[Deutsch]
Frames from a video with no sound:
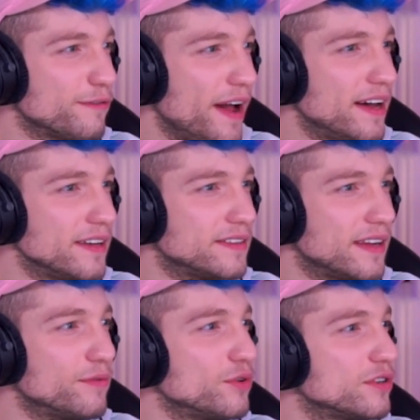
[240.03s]
feierst,
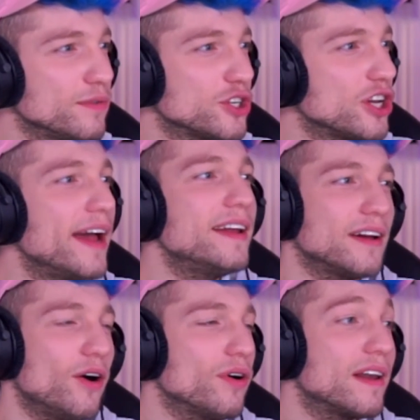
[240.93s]
dann würdest du
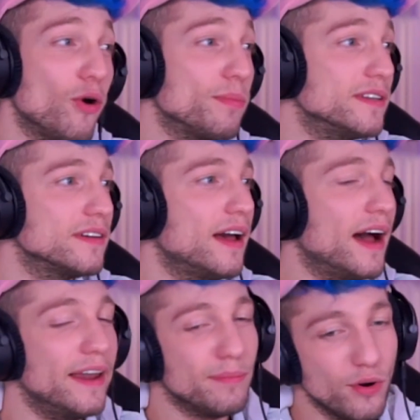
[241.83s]
wahrscheinlich auch, glaube ich,
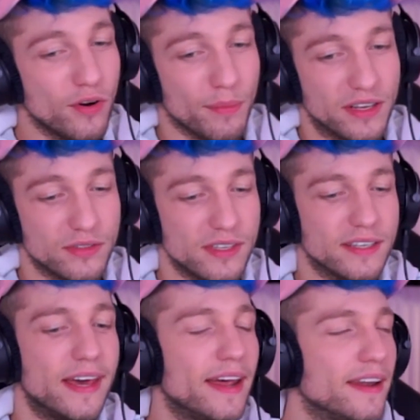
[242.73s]
an den Punkt kommen, dass du
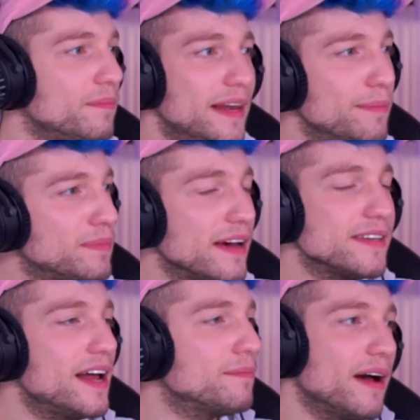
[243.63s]
sagst, ja, dann leb
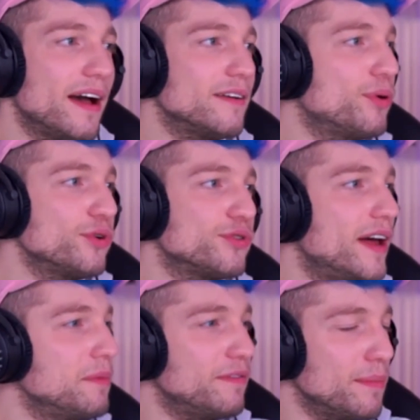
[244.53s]
das halt mal
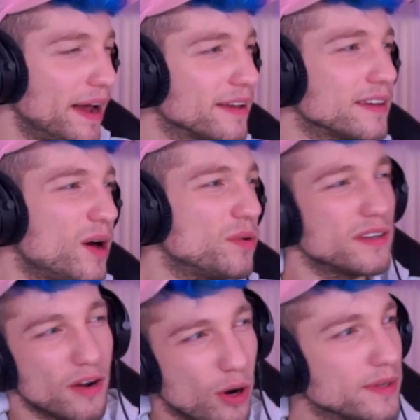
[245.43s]
punktuell mit wem anders aus und
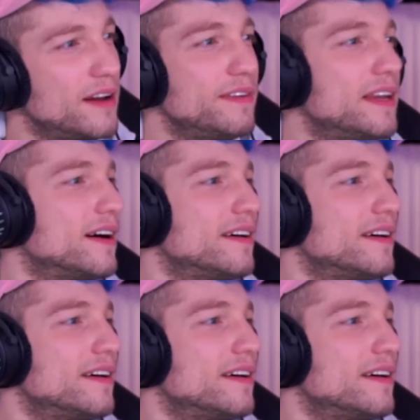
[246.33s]
dann kommst du halt wieder.